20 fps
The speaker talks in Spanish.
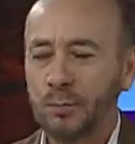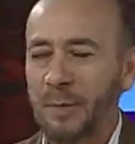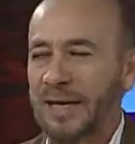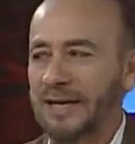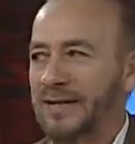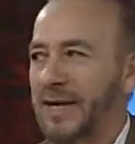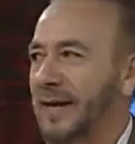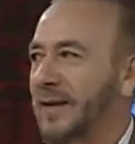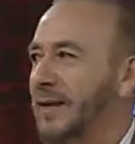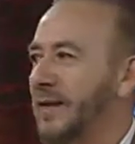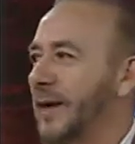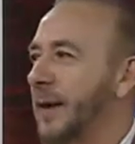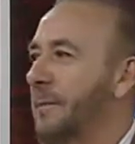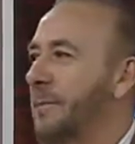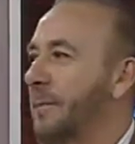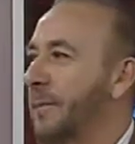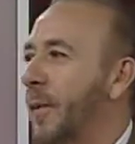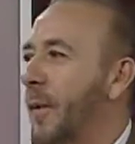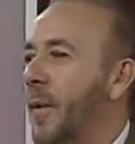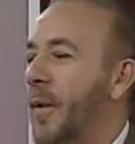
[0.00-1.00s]
pasar
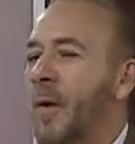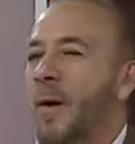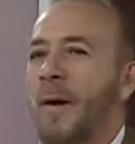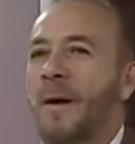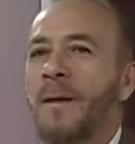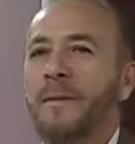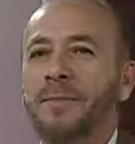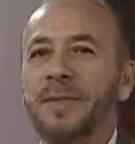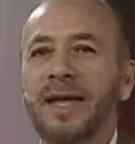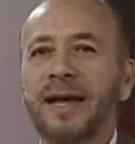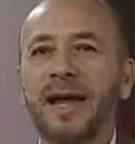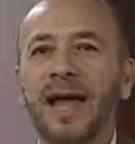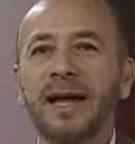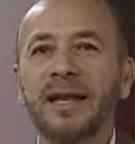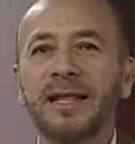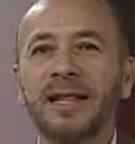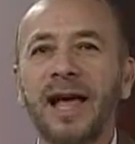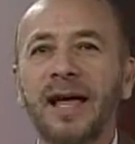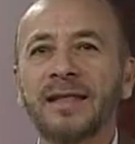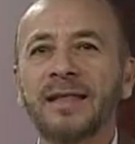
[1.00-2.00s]
tiempo de
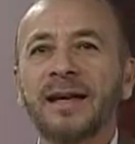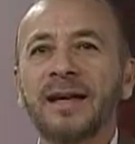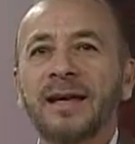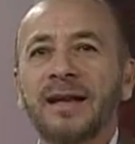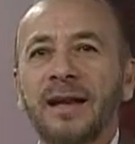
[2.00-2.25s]
calidad.